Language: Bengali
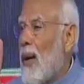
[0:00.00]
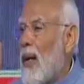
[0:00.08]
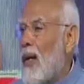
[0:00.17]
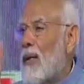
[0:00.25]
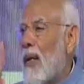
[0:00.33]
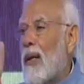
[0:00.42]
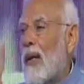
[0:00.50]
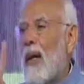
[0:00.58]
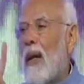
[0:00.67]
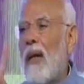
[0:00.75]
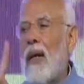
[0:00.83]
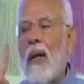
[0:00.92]
আমাদের
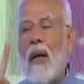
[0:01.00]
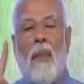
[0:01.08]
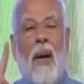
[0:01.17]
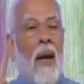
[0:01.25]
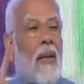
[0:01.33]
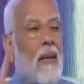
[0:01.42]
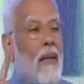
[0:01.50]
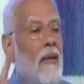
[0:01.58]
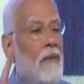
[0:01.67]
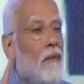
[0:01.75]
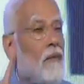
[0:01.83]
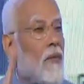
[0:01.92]
সরকার আসার পর
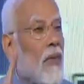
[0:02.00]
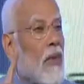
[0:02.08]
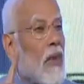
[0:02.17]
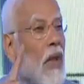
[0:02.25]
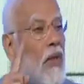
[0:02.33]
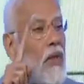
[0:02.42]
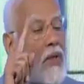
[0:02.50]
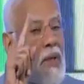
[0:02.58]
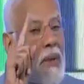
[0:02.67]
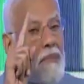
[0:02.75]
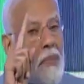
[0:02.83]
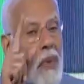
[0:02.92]
দ্রুত
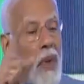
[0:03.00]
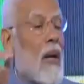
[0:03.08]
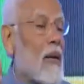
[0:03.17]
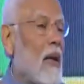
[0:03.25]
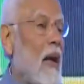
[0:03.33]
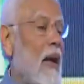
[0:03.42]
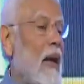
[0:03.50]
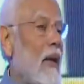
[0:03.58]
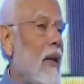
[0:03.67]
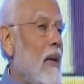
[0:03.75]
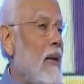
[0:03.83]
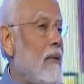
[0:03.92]
শেষ করা
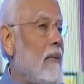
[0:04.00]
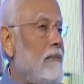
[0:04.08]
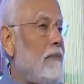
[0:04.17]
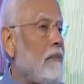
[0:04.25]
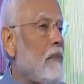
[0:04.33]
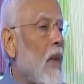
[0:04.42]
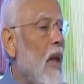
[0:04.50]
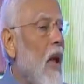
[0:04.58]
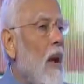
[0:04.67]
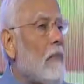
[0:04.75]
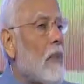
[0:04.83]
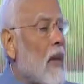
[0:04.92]
হয়েছে
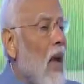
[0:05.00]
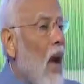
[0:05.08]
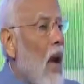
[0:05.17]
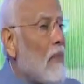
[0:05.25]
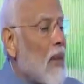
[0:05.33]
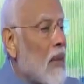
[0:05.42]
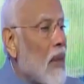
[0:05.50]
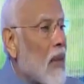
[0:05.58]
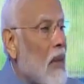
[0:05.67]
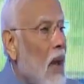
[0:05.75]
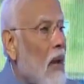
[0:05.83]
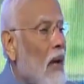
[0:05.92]
প্রধানমন্ত্রীর
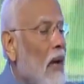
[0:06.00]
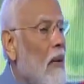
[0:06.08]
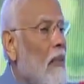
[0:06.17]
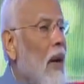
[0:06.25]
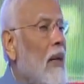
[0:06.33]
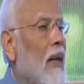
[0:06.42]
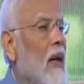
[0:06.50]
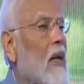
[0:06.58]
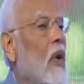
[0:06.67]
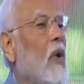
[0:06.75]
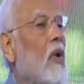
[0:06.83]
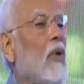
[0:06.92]
কার্যালয়ে
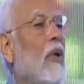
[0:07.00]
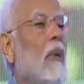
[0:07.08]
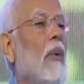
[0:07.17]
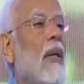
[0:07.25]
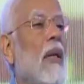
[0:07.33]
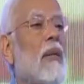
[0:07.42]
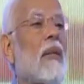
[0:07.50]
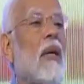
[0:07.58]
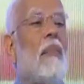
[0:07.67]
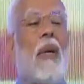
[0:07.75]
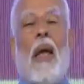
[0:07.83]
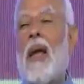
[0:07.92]
আমরা প্রযুক্তির
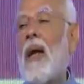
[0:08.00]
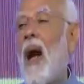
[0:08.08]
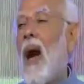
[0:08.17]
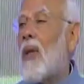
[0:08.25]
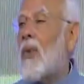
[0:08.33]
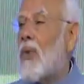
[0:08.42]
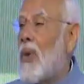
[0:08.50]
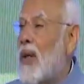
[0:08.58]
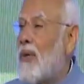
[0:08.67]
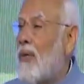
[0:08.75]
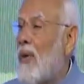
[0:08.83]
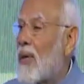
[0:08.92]
মাধ্যমে এক
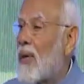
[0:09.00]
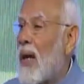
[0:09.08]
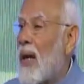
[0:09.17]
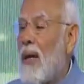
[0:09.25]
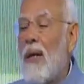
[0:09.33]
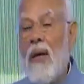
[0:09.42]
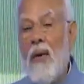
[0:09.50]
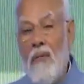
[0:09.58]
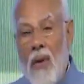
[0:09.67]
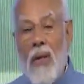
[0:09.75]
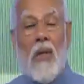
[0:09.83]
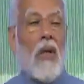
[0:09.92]
আধুনিক ব্যবস্থা
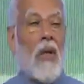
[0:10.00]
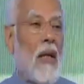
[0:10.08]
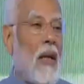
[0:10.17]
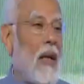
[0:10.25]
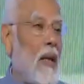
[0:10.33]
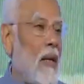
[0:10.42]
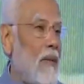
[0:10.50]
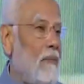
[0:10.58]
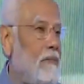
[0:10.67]
তৈরি করতে পেরেছি